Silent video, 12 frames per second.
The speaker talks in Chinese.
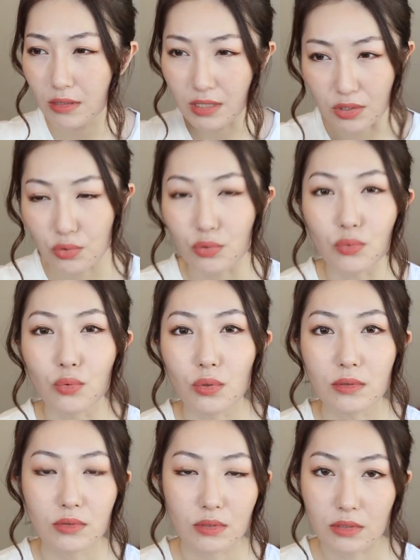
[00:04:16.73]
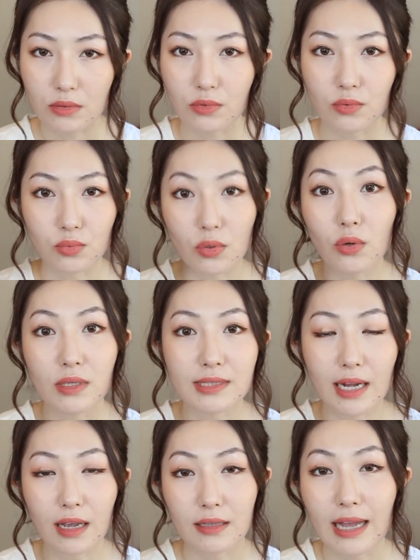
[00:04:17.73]
提取物就是所有的
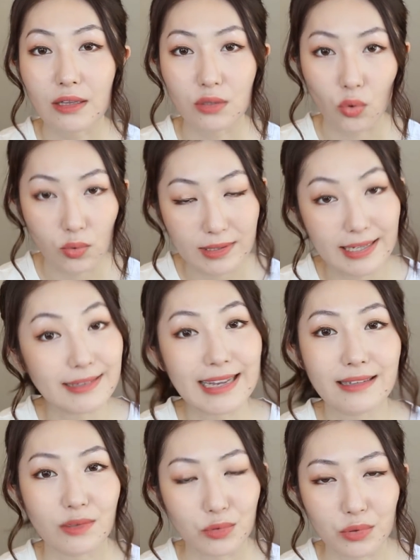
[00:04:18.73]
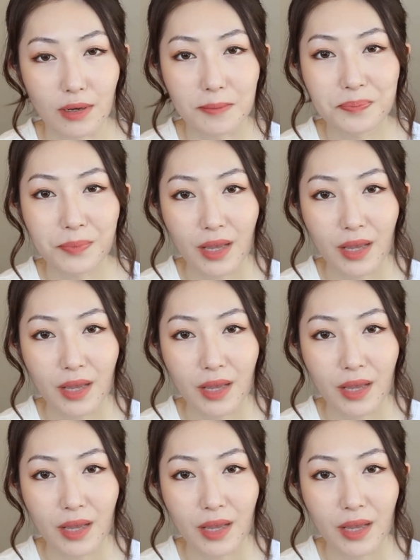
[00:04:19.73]
香料，它都添加进去了。